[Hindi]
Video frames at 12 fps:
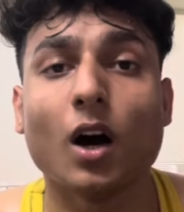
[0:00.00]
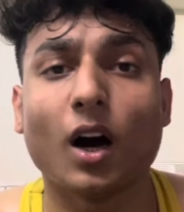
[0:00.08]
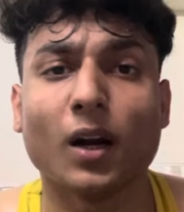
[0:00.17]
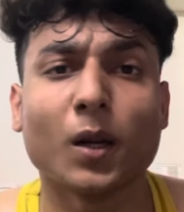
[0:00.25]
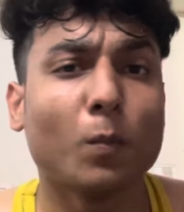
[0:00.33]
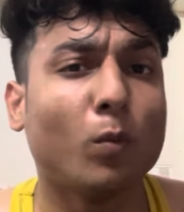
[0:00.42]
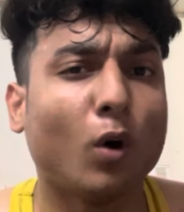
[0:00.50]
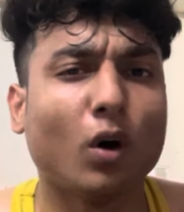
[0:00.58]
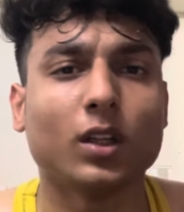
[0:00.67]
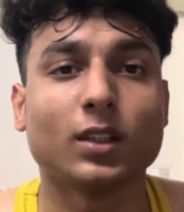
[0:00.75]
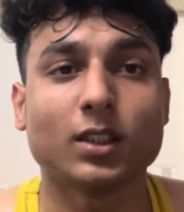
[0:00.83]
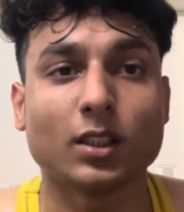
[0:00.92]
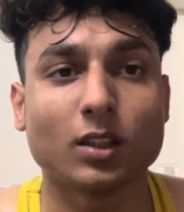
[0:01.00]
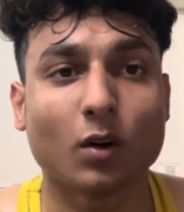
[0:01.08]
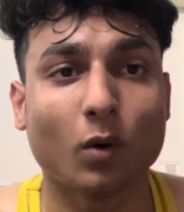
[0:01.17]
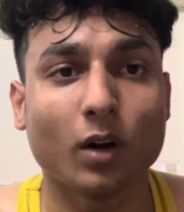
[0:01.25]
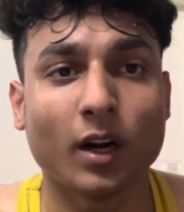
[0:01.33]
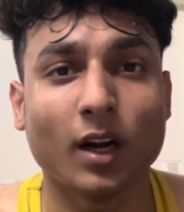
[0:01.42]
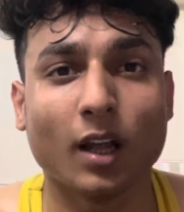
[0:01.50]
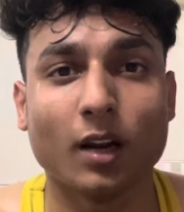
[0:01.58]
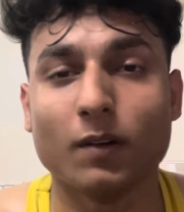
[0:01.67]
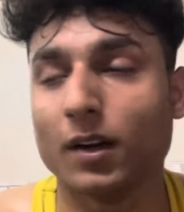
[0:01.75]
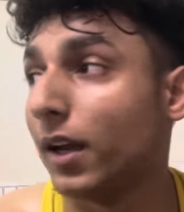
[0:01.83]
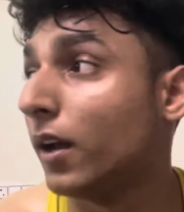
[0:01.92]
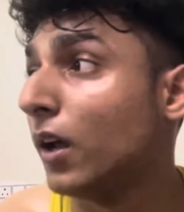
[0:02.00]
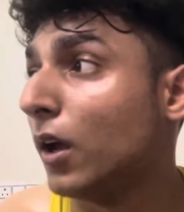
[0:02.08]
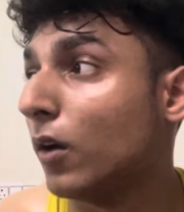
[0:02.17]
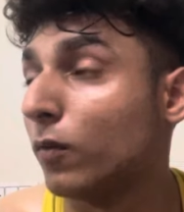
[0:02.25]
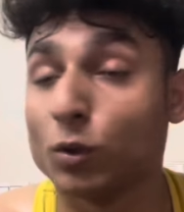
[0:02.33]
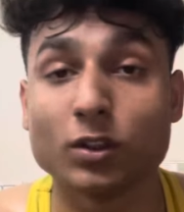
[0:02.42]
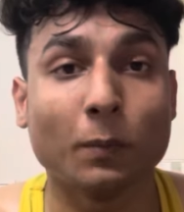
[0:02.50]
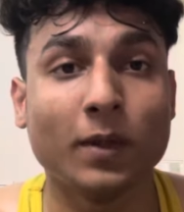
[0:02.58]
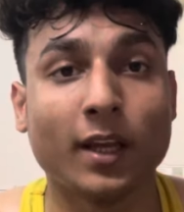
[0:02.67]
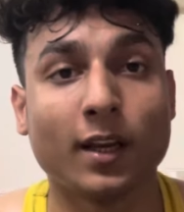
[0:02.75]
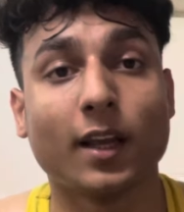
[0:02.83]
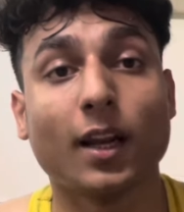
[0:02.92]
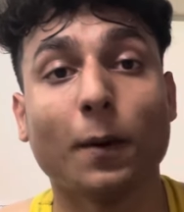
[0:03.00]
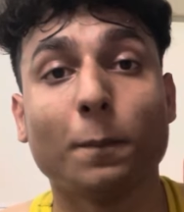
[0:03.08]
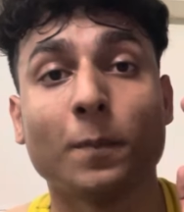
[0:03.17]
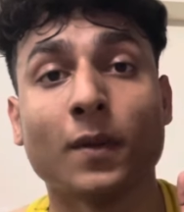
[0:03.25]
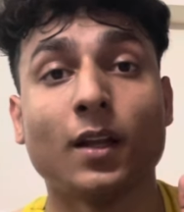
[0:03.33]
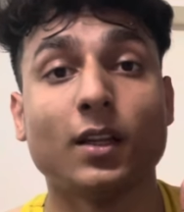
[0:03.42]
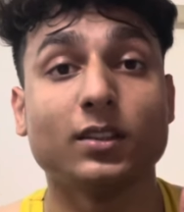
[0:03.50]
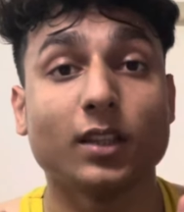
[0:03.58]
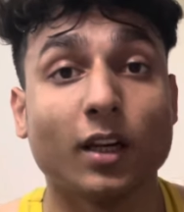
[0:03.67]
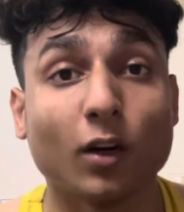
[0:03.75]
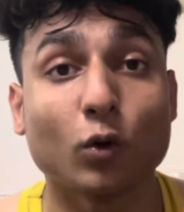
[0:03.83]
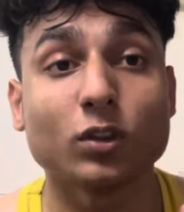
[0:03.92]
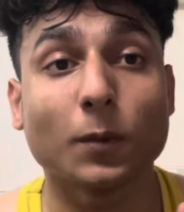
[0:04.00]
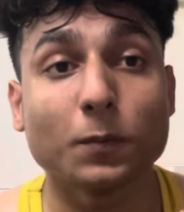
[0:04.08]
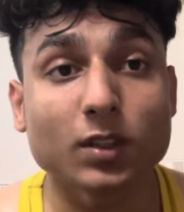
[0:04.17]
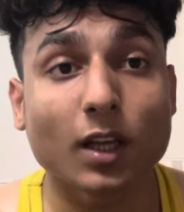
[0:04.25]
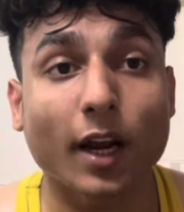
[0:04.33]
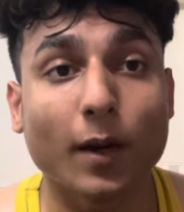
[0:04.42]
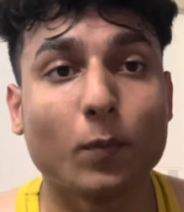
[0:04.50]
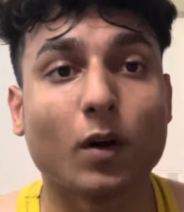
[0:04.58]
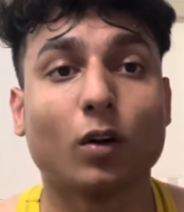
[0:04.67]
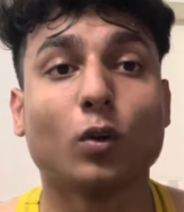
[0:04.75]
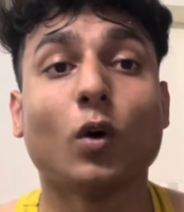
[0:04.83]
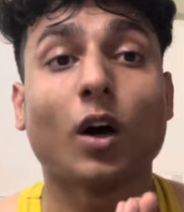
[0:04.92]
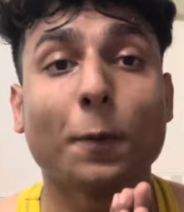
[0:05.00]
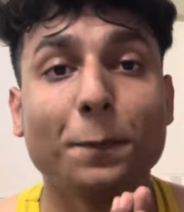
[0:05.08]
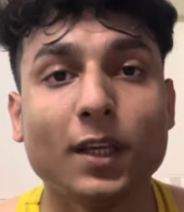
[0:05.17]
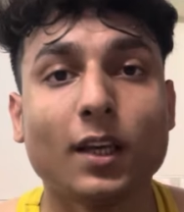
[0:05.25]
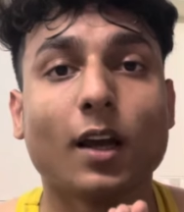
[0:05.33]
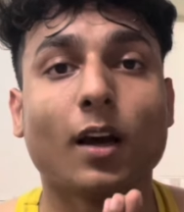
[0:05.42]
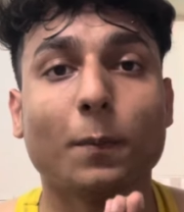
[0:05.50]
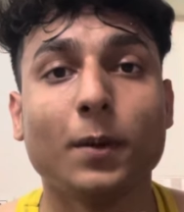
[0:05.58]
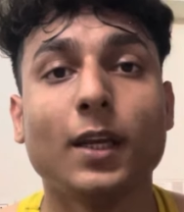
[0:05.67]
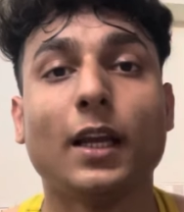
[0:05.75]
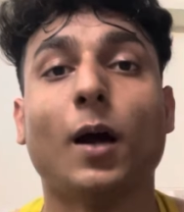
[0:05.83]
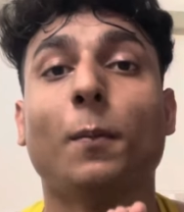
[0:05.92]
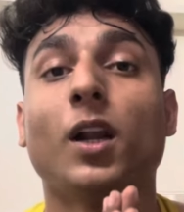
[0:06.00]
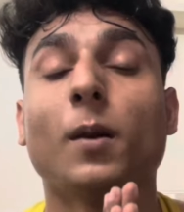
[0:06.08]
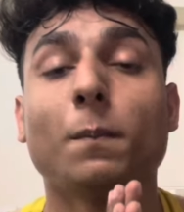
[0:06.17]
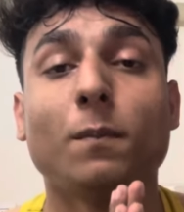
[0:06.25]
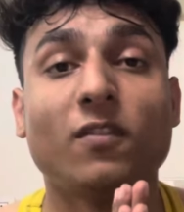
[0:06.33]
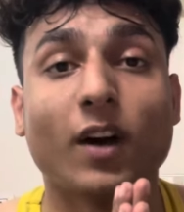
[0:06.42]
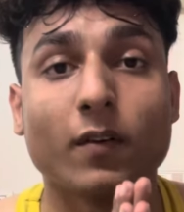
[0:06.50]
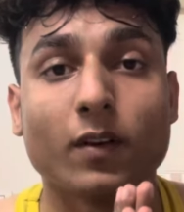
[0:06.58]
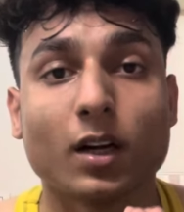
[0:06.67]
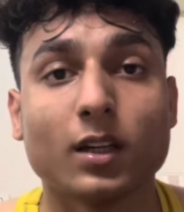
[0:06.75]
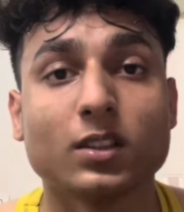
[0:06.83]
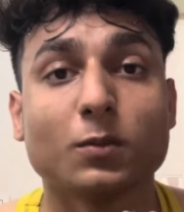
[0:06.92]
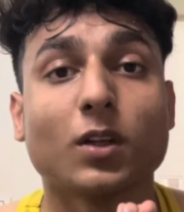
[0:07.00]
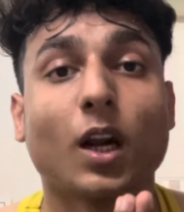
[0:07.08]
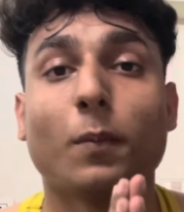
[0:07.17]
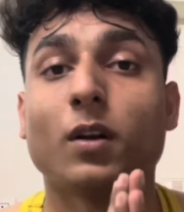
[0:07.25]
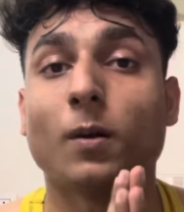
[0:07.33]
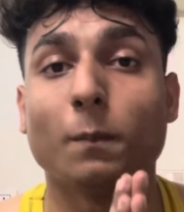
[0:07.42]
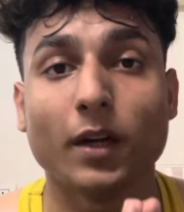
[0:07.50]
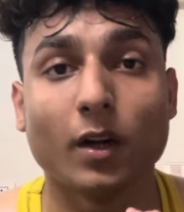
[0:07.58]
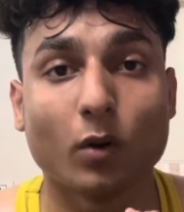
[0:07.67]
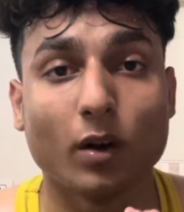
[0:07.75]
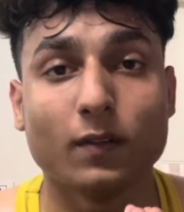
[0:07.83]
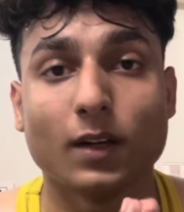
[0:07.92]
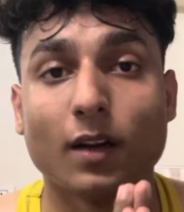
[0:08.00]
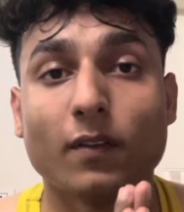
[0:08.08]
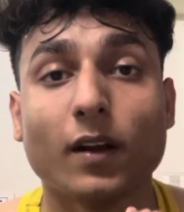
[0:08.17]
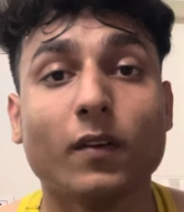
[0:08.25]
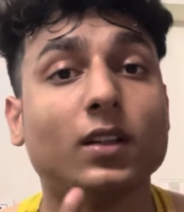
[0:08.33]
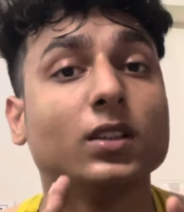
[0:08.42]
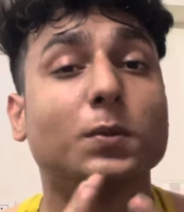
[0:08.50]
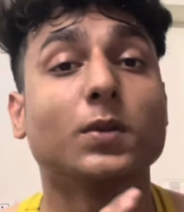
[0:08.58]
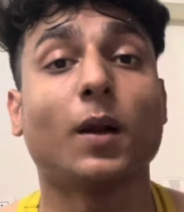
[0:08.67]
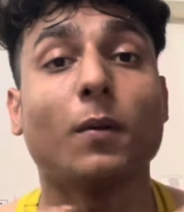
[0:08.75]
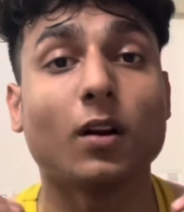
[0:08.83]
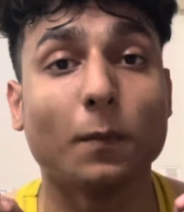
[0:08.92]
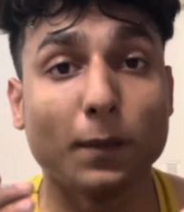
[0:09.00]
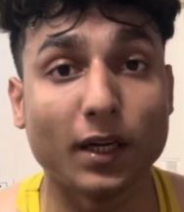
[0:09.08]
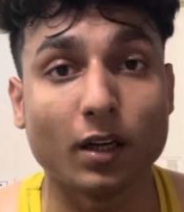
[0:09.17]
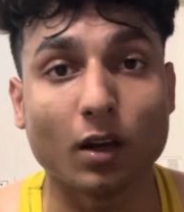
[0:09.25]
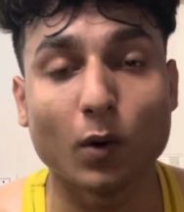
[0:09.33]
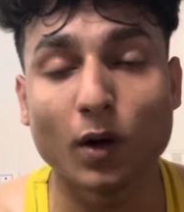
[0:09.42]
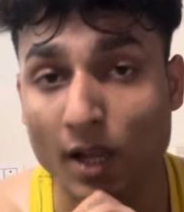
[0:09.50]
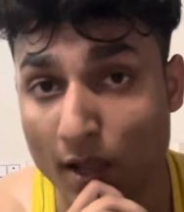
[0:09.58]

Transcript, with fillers: आगे बहुत अच्छा अच्छा कंटेंट आने वाला है वो सब देखने के लिए आप चैनल को सब्सक्राइब कर दो अभी के अभी हमारे 500 सब्सक्राइबर कंप्लीट होने वाला है 500 सब्सक्राइबर कंप्लीट करो